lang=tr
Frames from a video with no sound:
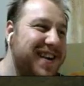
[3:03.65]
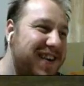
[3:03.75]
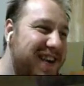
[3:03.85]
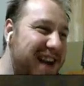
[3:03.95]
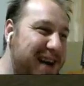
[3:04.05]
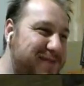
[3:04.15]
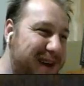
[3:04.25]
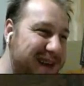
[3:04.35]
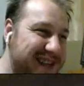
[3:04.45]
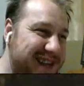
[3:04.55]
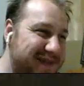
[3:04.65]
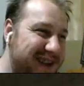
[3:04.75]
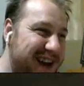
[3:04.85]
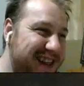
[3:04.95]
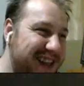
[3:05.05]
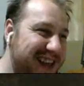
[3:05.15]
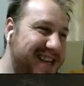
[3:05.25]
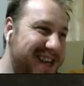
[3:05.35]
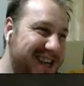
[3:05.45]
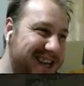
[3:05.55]
Ulan May Saburgar
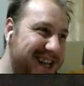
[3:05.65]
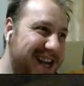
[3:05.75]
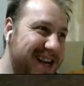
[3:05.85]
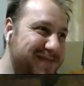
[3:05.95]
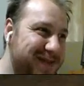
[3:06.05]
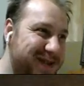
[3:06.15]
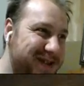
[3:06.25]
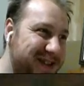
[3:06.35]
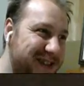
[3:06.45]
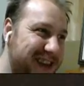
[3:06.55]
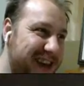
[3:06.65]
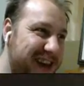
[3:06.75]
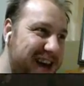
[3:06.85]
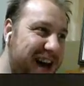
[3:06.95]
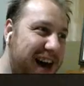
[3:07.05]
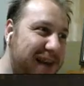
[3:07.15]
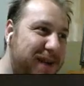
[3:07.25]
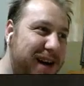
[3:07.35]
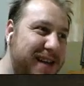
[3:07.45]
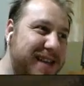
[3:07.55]
değişik işler yapıyorsun.
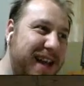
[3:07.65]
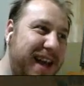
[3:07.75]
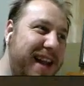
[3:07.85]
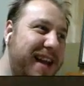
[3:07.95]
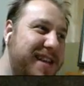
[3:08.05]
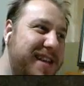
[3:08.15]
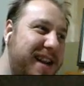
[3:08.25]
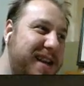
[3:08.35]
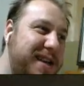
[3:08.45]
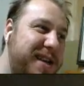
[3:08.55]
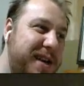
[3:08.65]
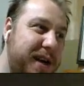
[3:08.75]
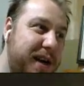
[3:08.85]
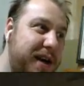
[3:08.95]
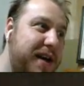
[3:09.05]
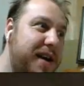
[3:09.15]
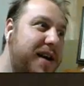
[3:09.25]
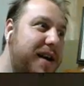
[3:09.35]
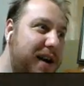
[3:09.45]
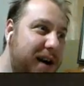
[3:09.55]
Ama asıl eğlenceli iş
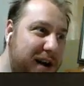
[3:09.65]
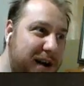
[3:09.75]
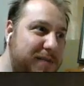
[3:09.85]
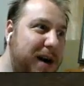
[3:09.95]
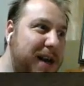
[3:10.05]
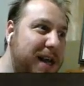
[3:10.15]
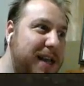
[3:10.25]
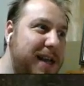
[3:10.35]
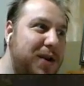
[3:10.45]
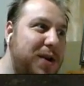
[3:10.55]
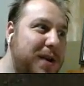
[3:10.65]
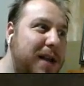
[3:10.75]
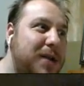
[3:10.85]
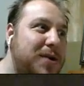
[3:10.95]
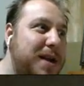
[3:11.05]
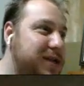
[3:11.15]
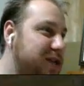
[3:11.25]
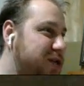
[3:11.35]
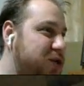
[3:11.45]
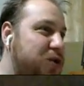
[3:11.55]
marketin önünde
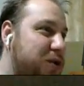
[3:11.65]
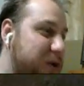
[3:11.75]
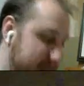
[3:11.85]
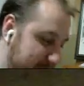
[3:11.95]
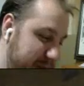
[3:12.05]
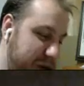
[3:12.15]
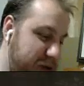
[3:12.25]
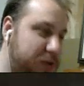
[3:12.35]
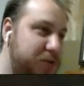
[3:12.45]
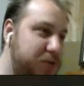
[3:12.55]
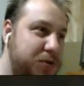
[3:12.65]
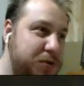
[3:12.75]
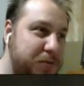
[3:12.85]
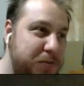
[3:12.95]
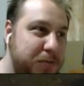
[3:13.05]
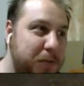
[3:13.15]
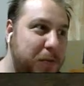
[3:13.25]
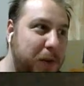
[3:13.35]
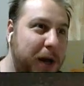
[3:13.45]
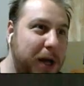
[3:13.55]
dönecek. Çok gizemli konuştum.
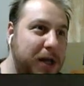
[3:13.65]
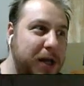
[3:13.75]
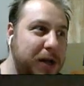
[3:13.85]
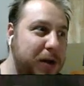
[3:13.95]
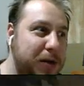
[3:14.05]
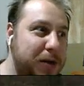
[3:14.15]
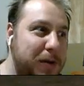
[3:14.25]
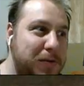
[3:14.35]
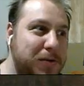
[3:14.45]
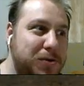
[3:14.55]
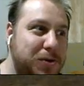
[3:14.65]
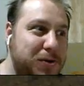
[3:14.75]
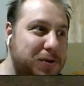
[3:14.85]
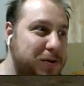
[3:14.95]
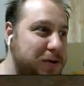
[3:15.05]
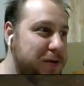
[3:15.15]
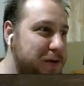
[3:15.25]
Marketin önünde buluşuruk.